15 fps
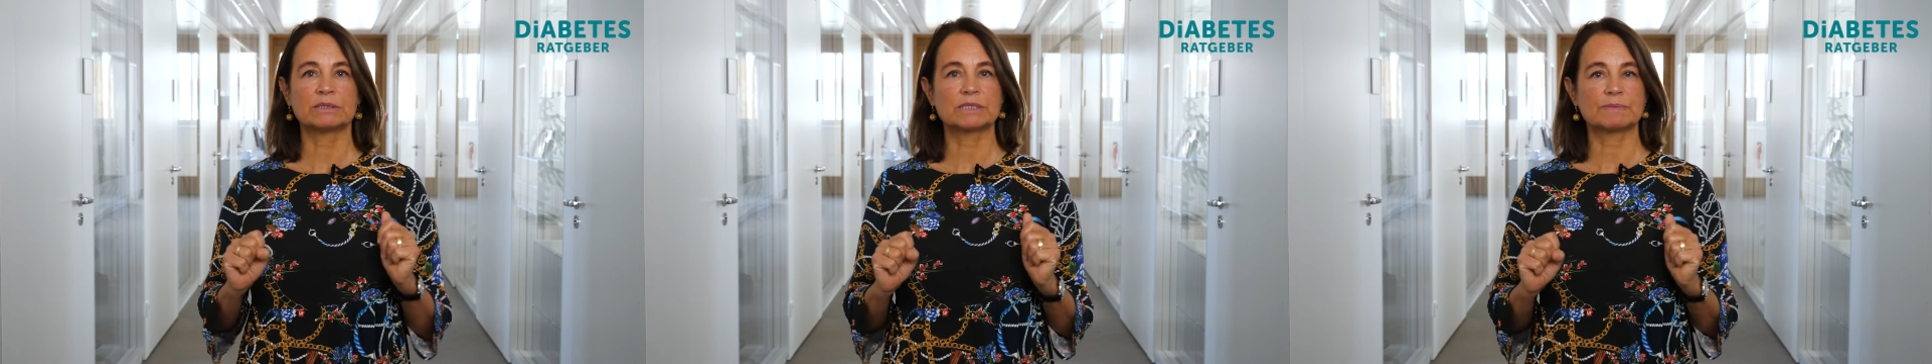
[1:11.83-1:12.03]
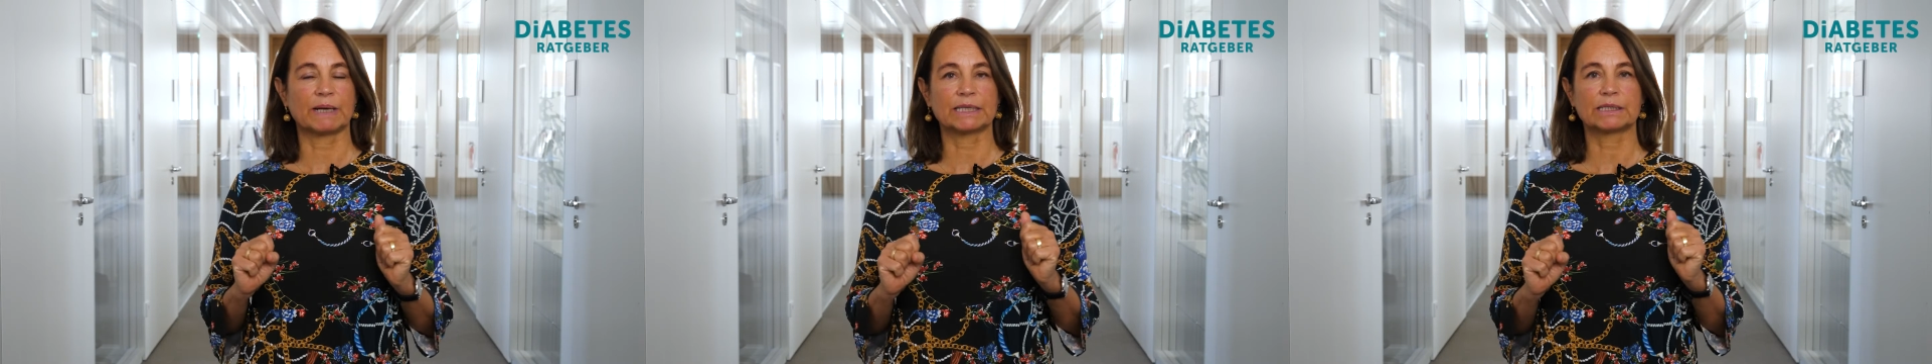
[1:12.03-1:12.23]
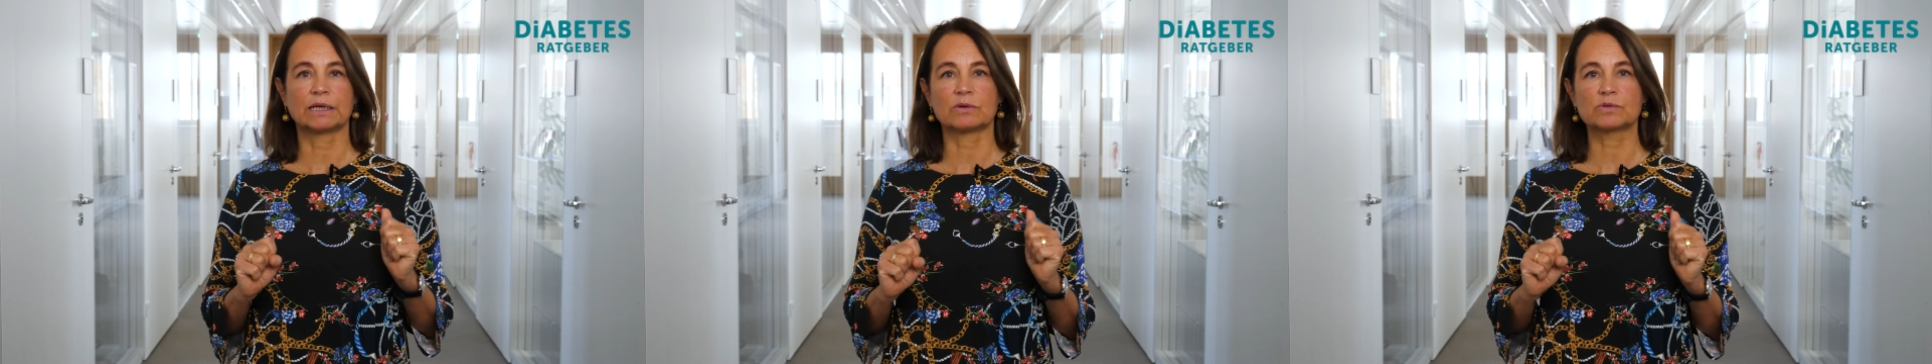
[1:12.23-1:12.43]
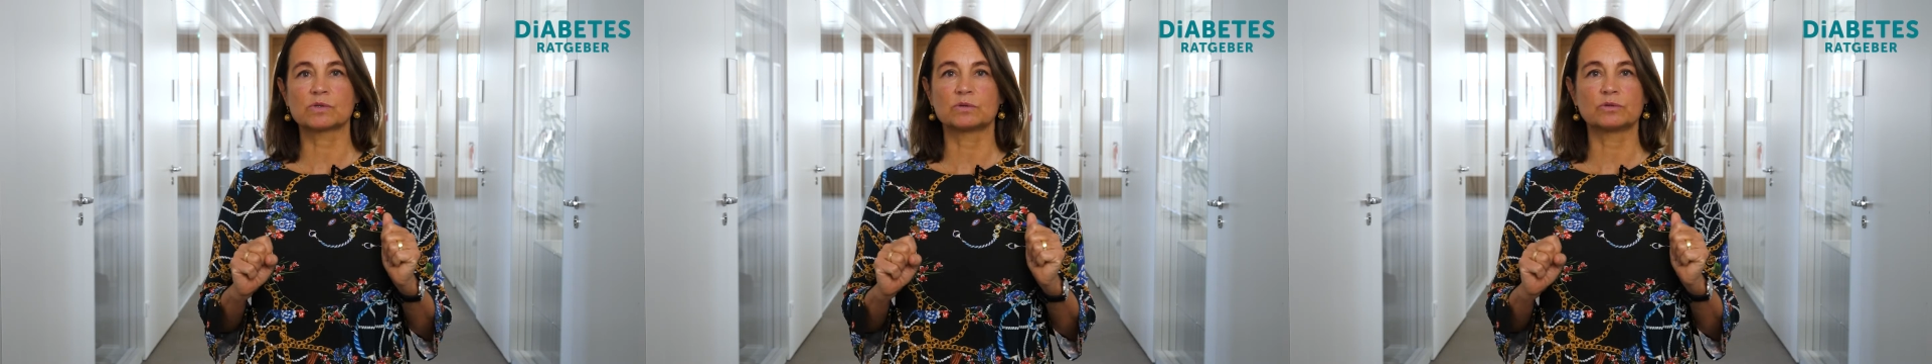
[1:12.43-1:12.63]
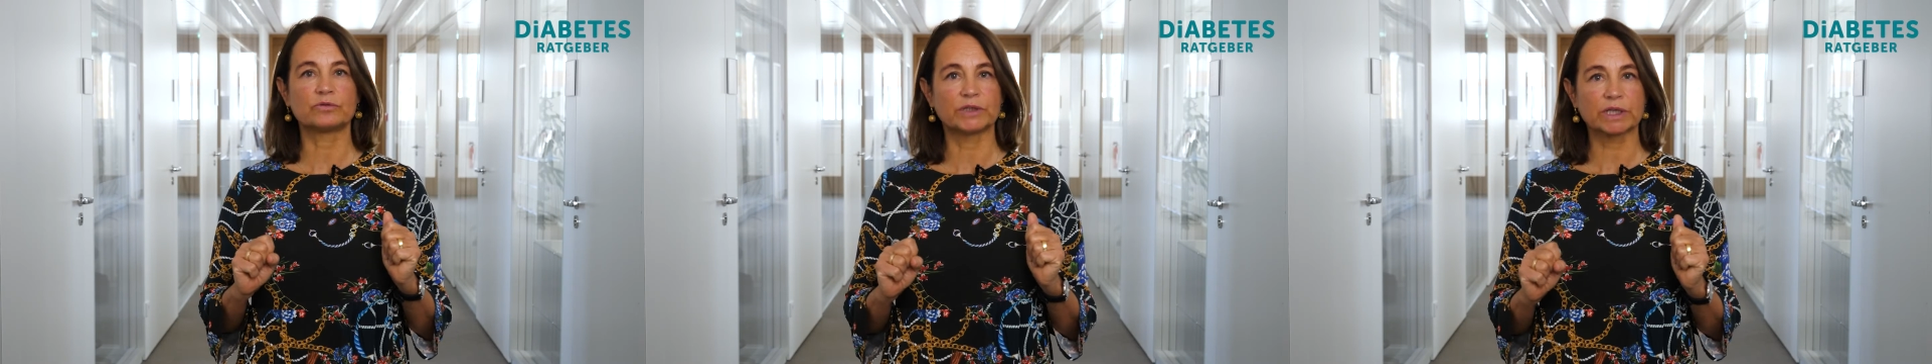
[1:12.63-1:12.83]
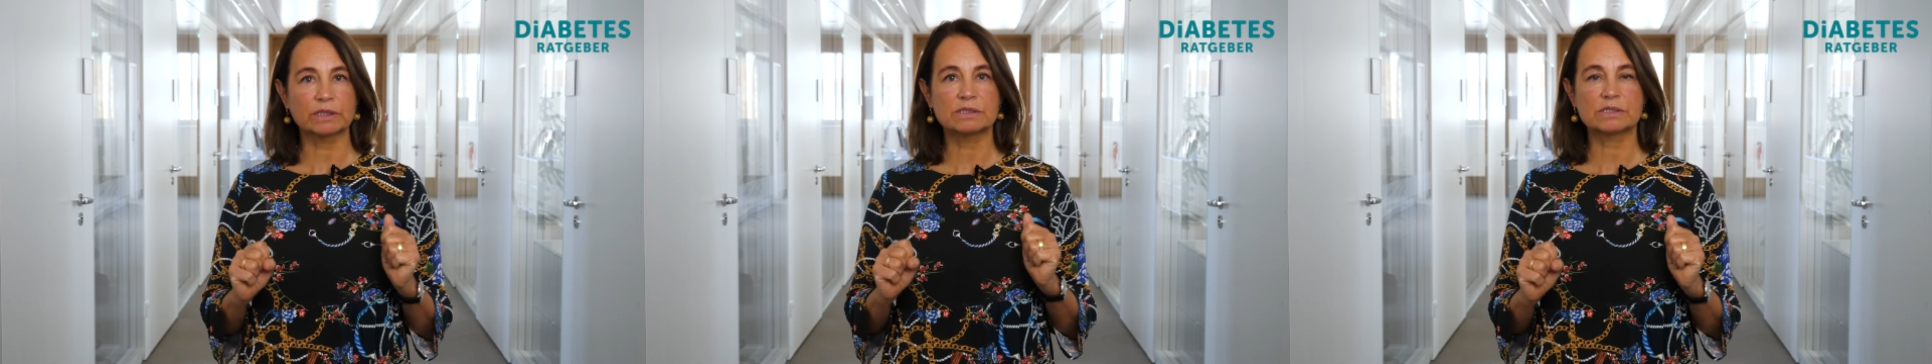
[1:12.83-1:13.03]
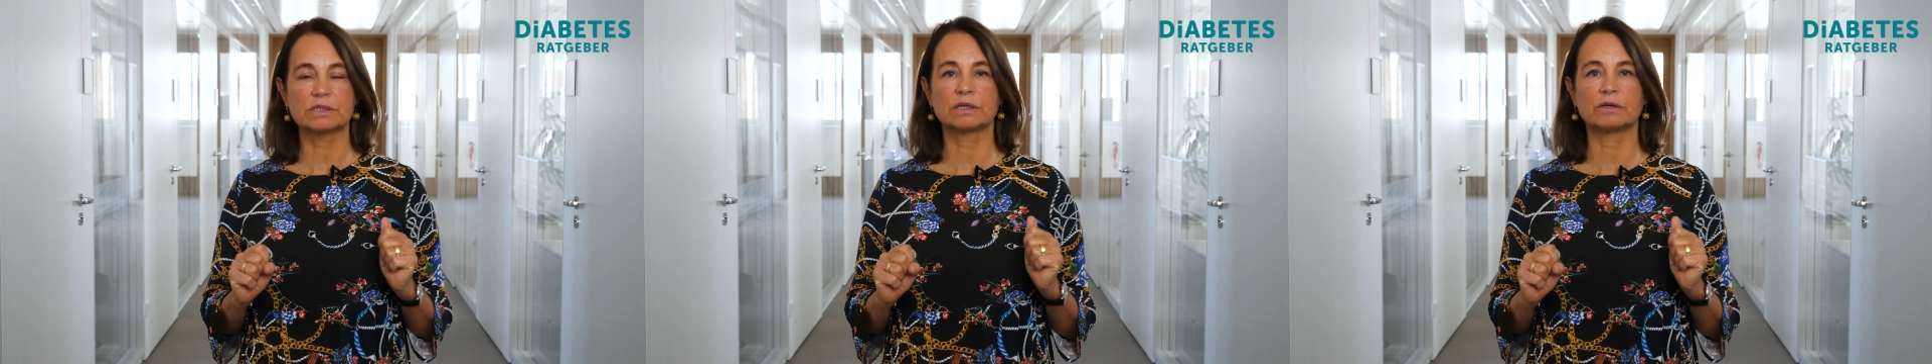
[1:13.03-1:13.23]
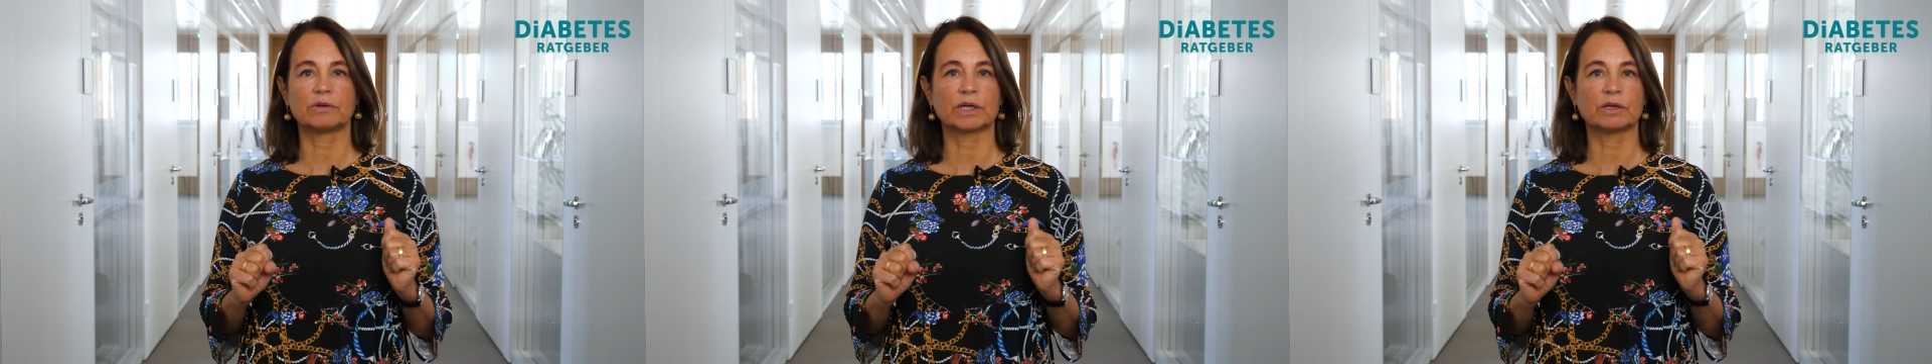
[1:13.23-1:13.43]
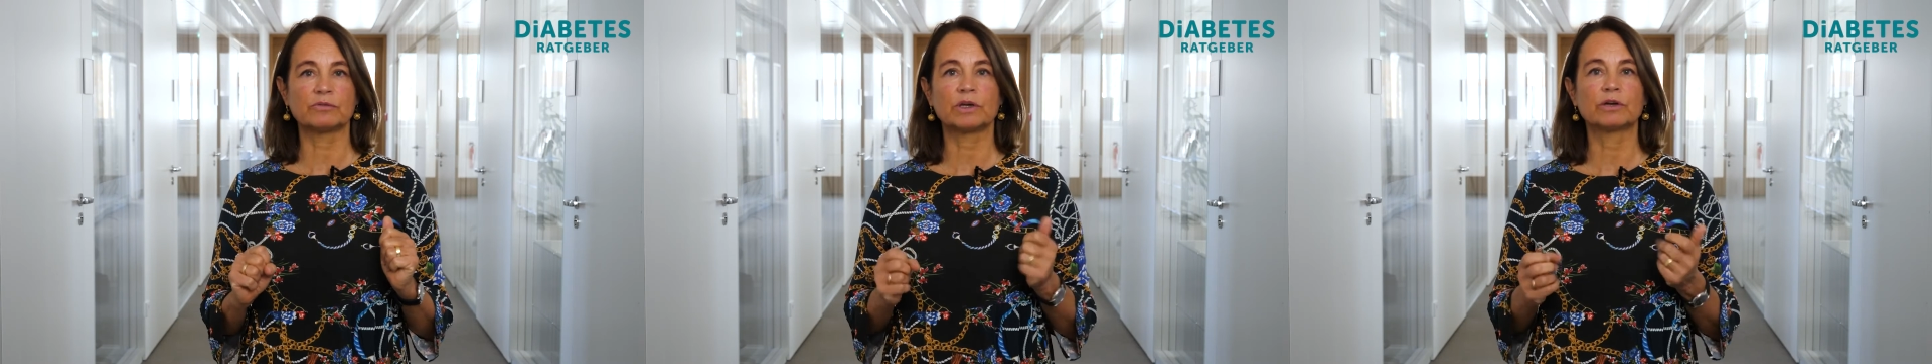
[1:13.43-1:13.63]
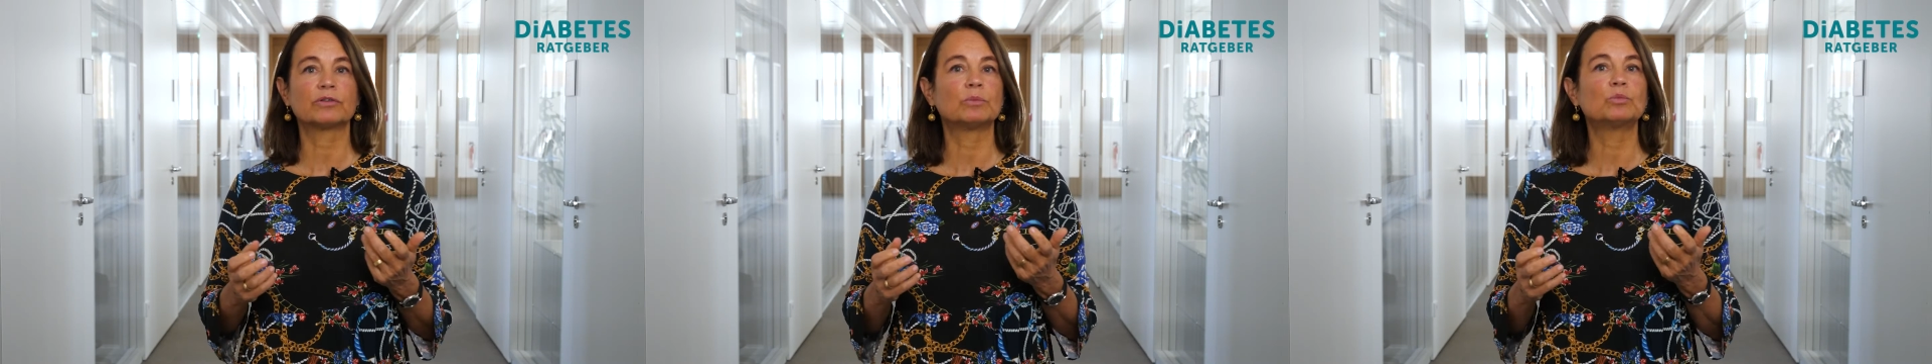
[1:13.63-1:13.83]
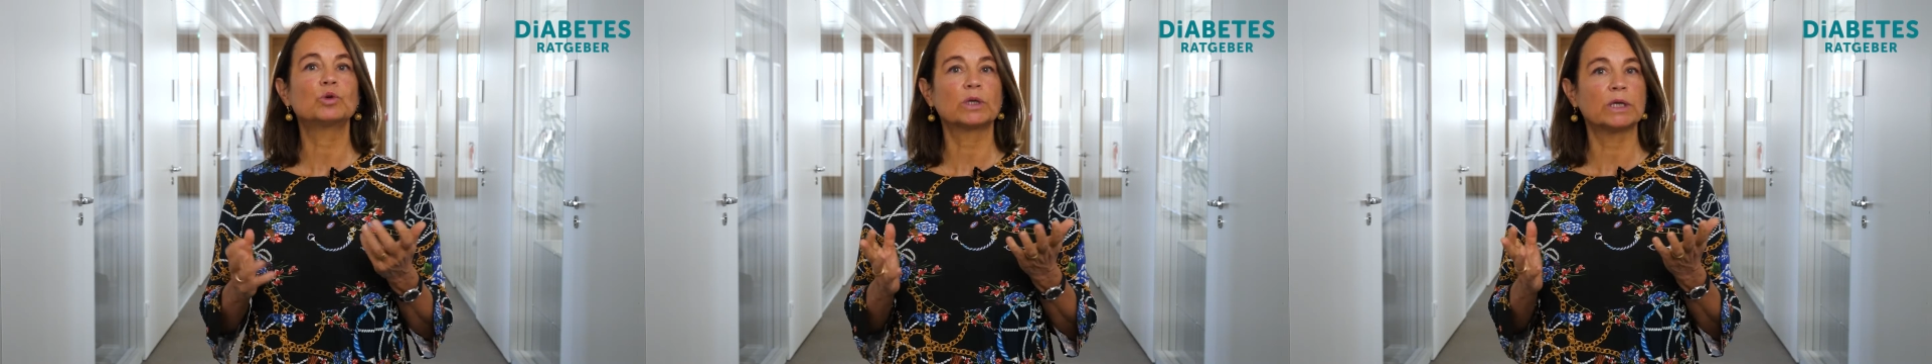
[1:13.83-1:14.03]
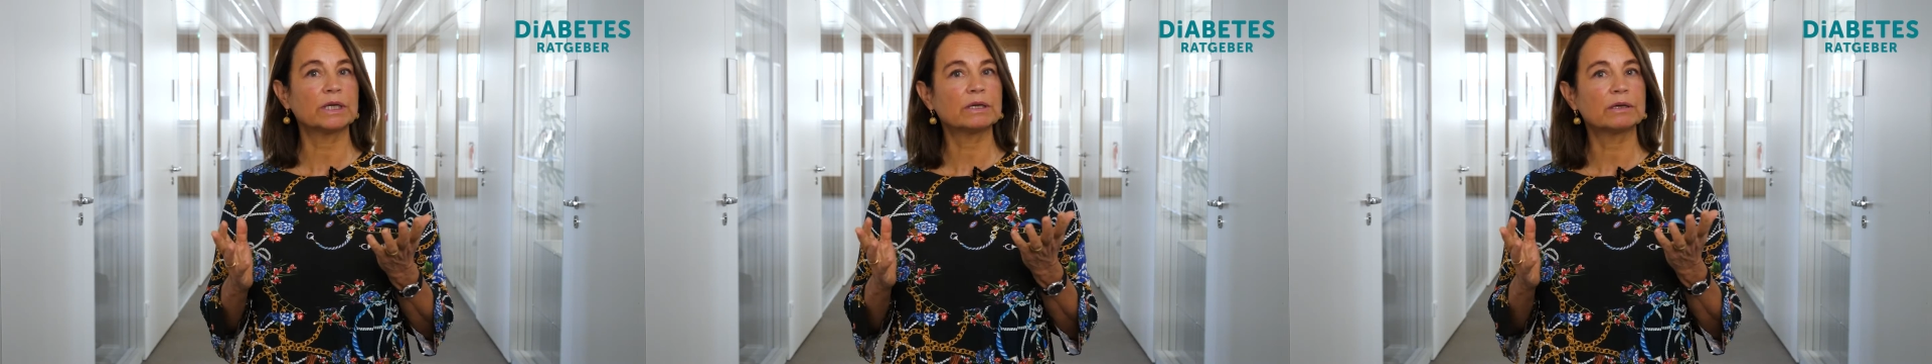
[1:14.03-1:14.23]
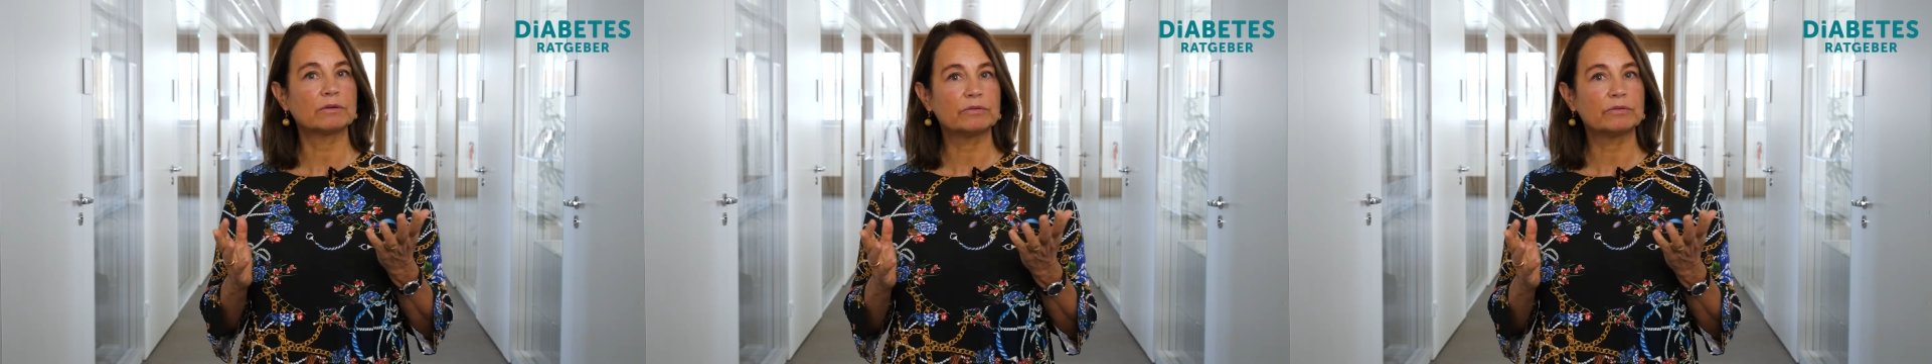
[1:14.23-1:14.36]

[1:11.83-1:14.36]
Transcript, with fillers: 2040 werden wir vermutlich